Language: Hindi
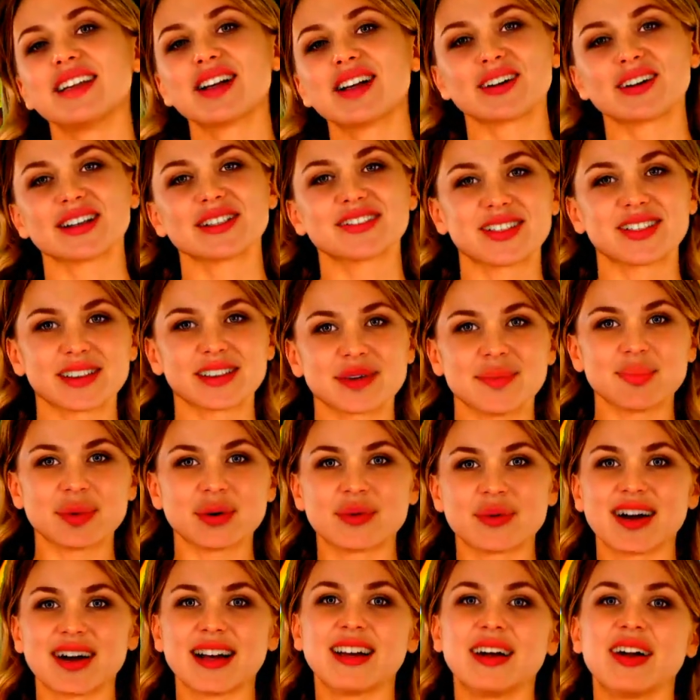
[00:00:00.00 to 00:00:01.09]
क्या किसी ने
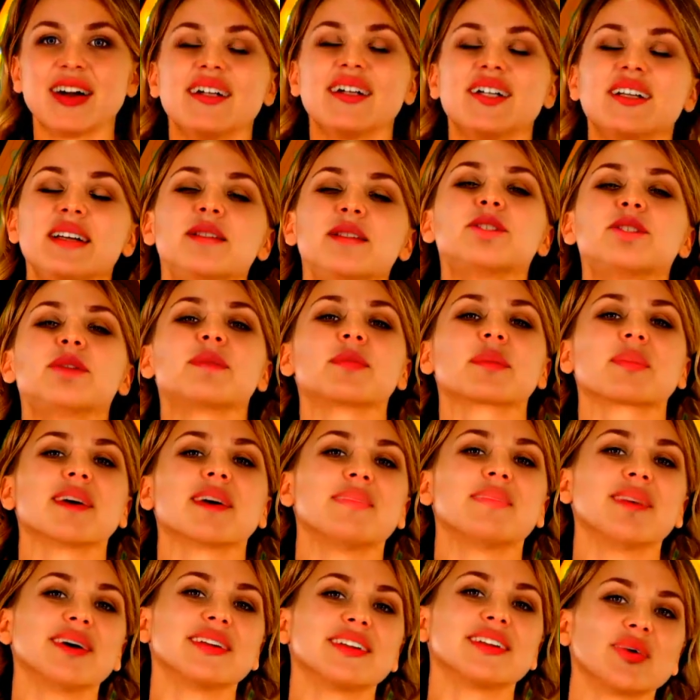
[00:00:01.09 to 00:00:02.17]
पकड़ा के इसने सिर्फ
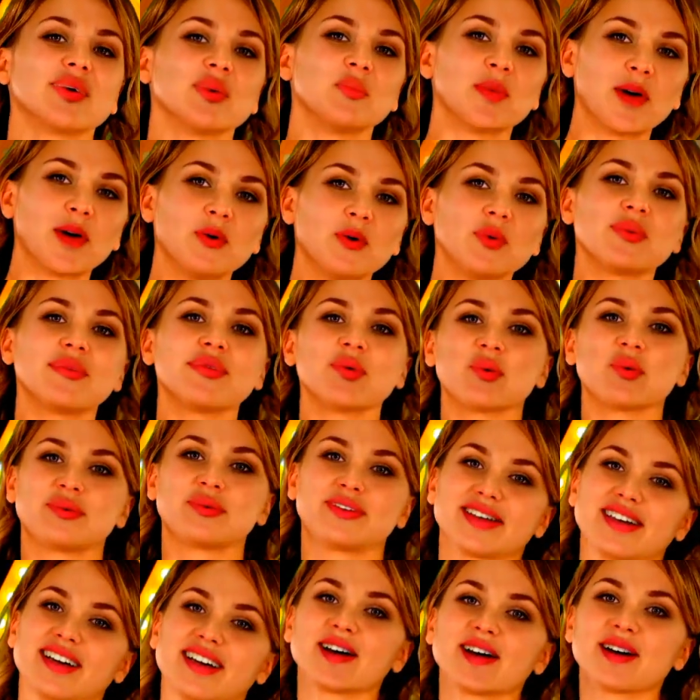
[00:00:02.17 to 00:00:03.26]
नंबर दो माँ को फोन
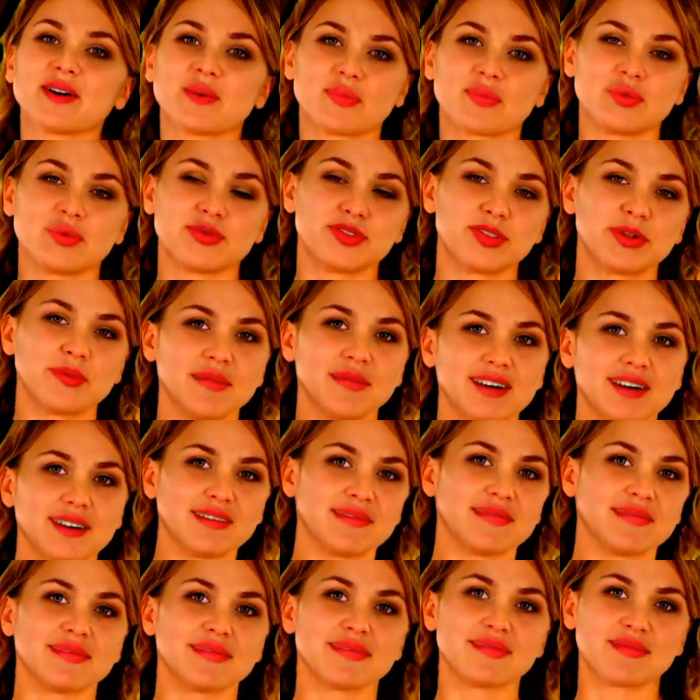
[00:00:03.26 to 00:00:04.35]
किया और वो सिर्फ
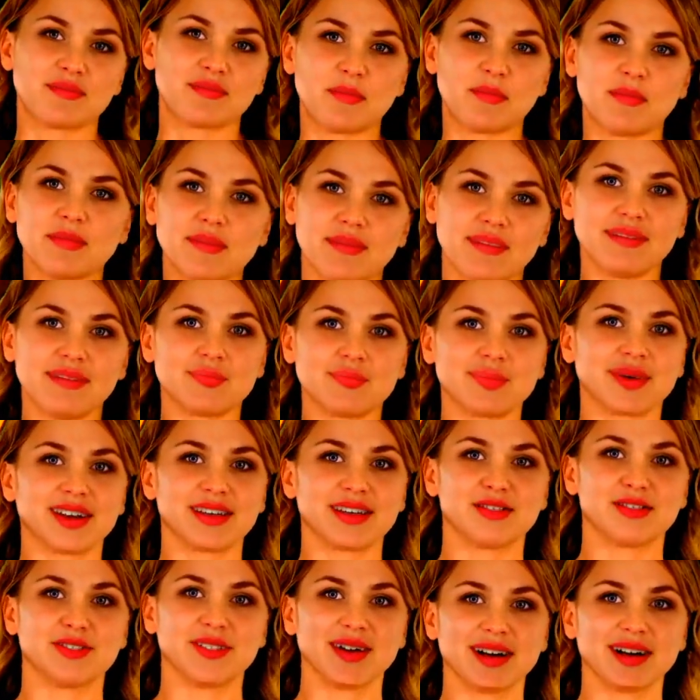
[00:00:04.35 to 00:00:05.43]

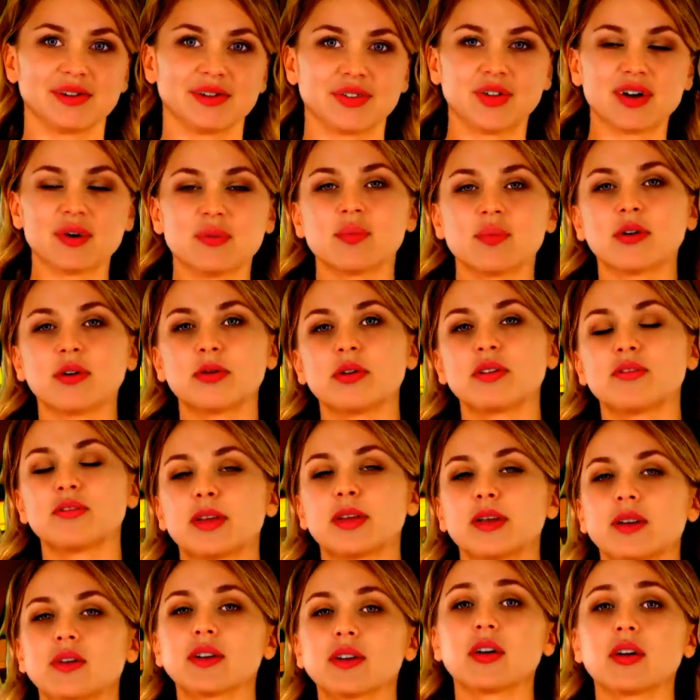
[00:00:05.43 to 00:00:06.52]
मेरे साथ गड़बड़ कर
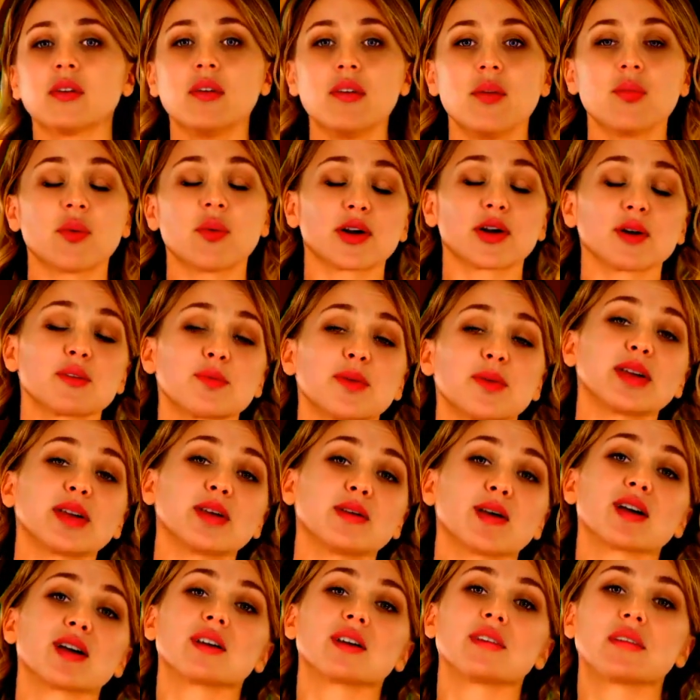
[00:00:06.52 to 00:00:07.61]
रही है और अब नहीं
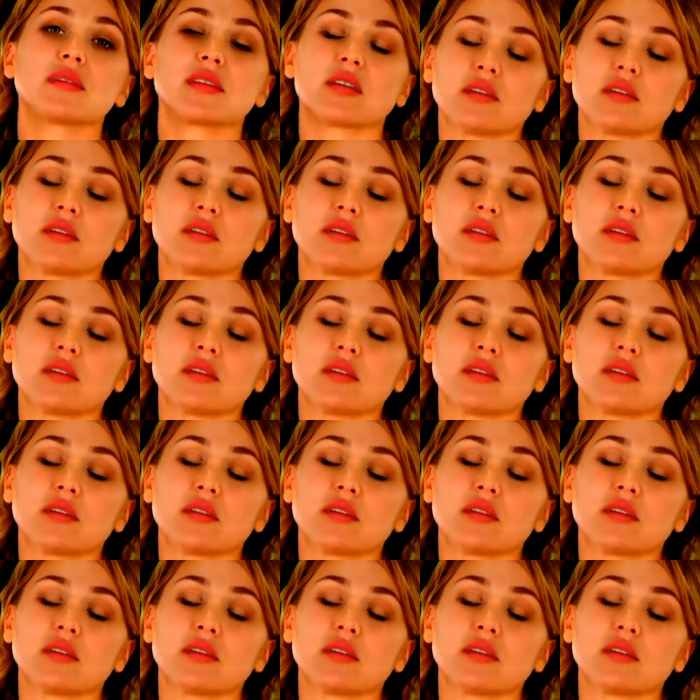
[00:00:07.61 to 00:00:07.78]
है